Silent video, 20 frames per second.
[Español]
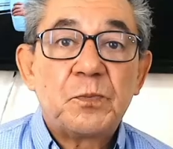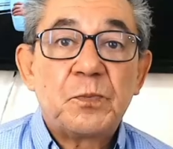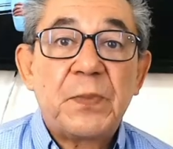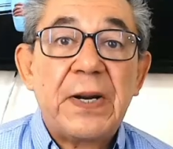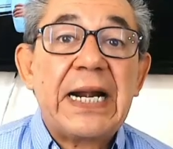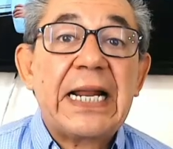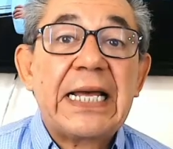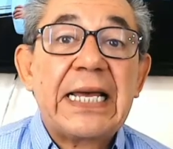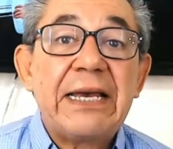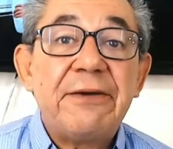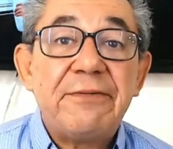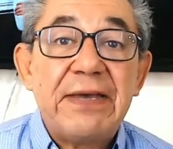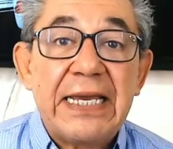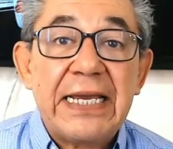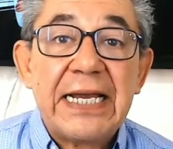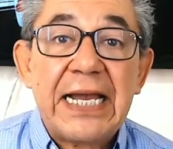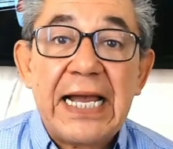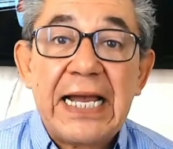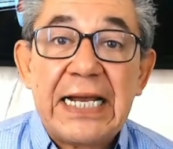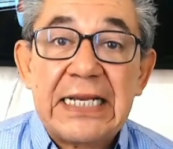para que
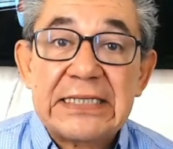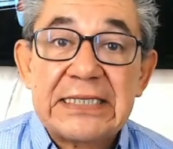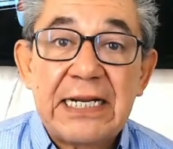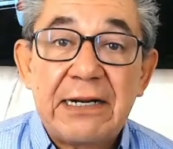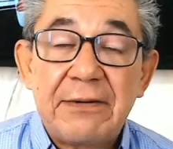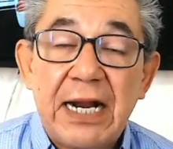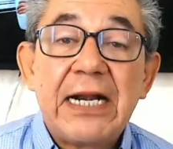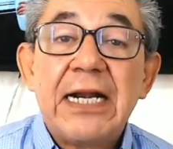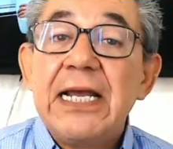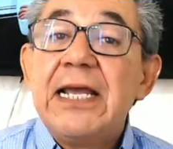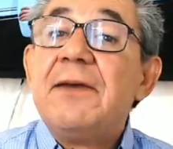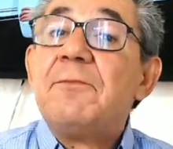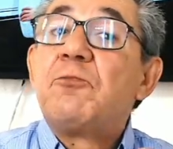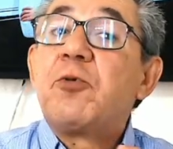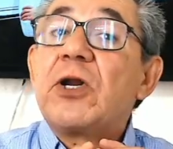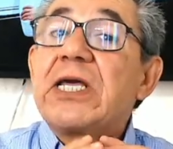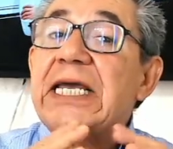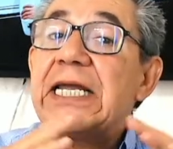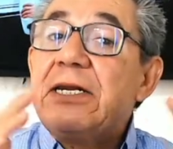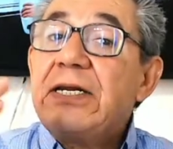venga a salvar,
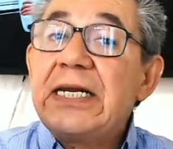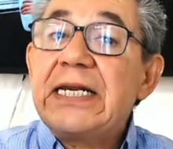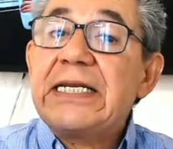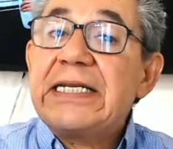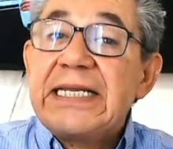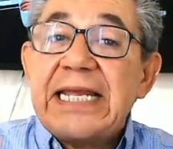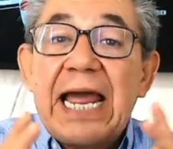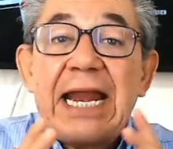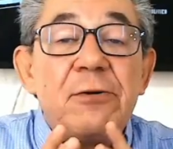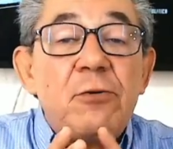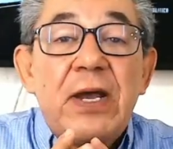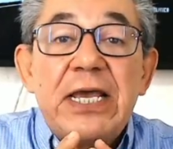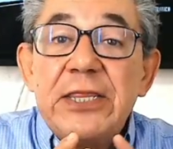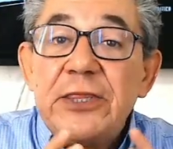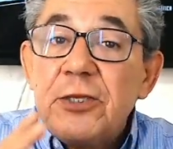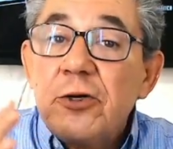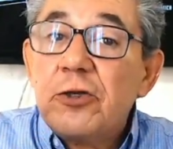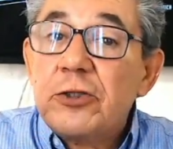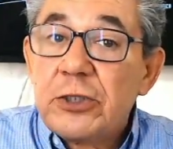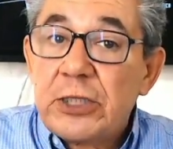porque ya no hay
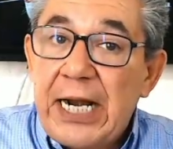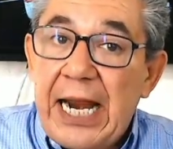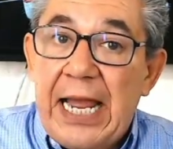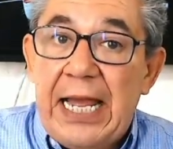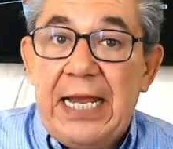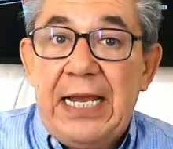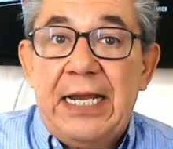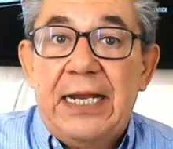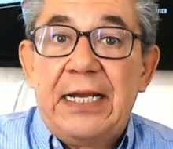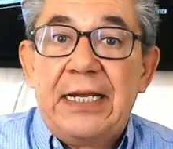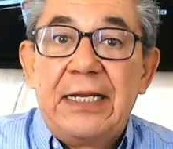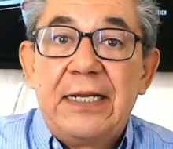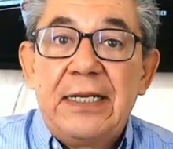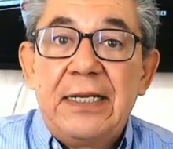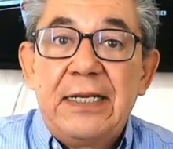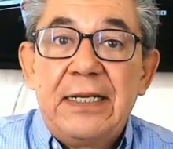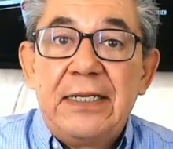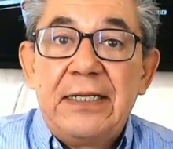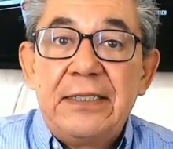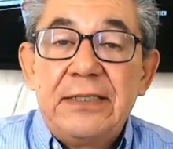de otra,
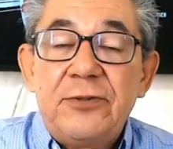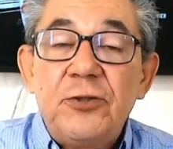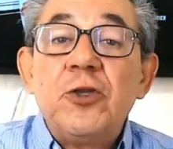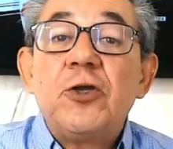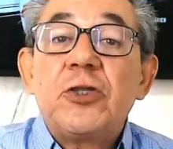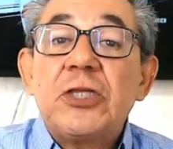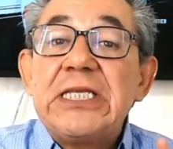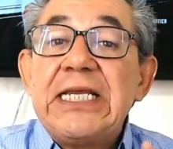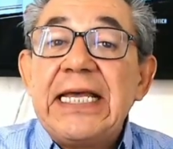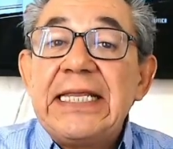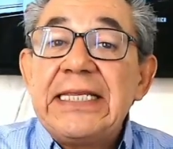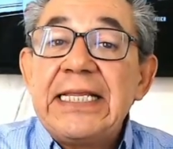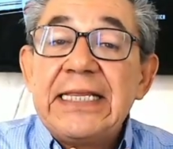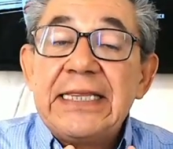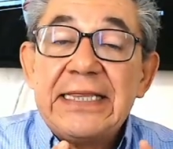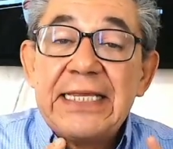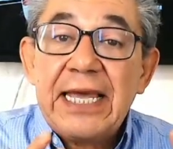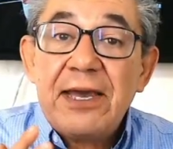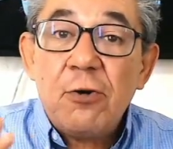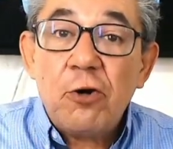no
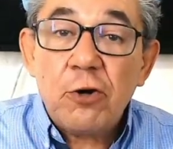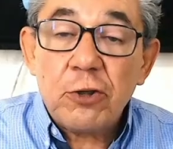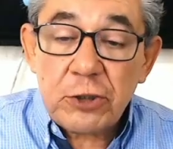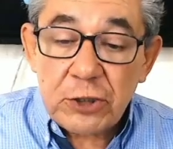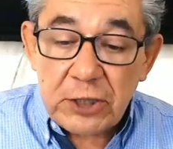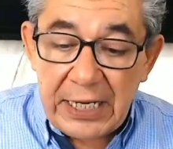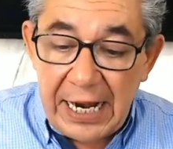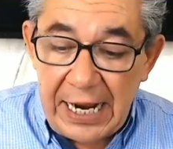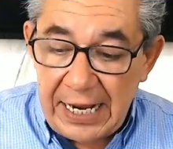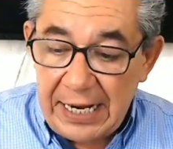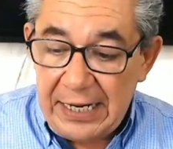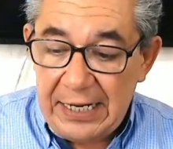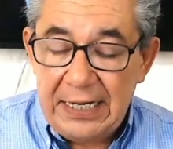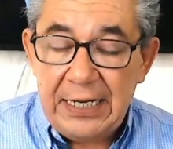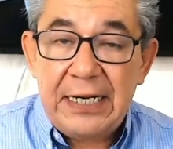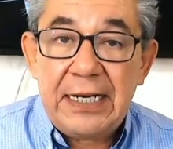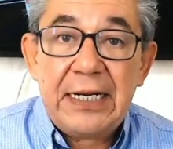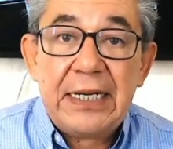tienen de otra.